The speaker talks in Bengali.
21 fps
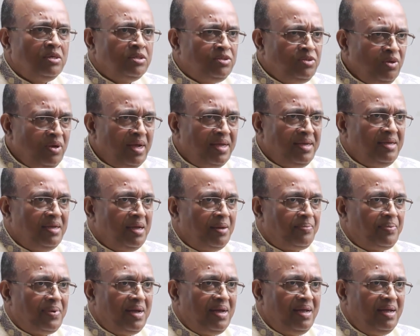
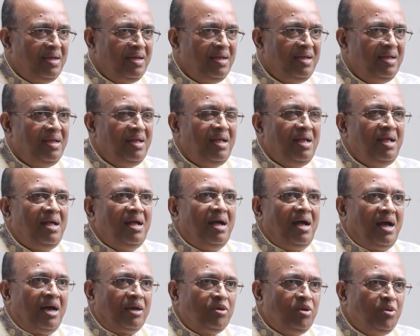সুরাইয়াপা
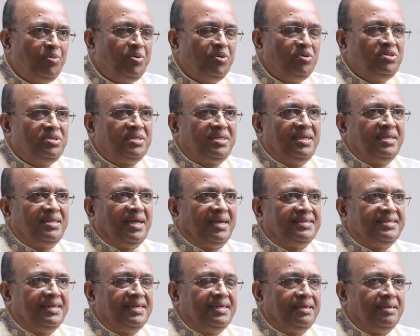আরও উপস্থিত
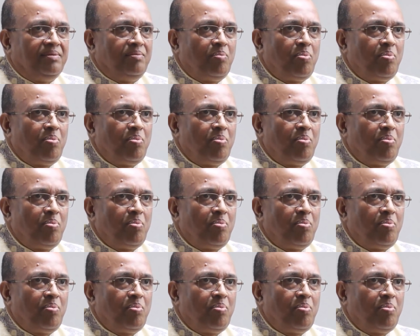আছেন